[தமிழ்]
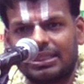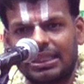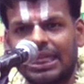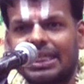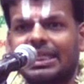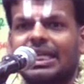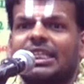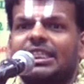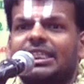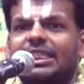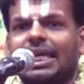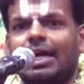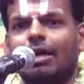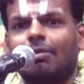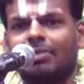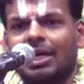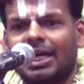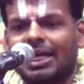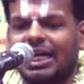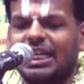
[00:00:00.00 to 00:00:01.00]
சண்டஷ்ட
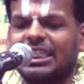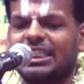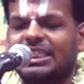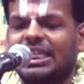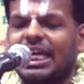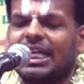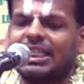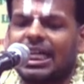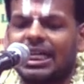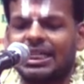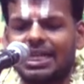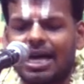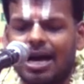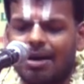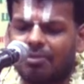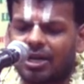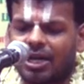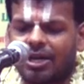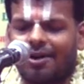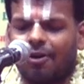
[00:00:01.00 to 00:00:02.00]
மர்க்கஷ்ட
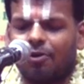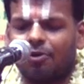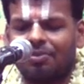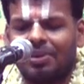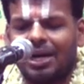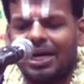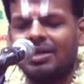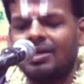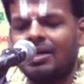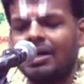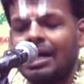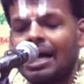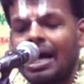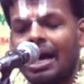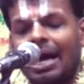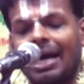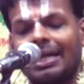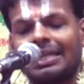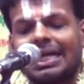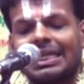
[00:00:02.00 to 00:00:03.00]
சண்டாமர்க்கவும்பா
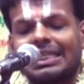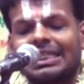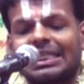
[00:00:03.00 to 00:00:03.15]
அந்த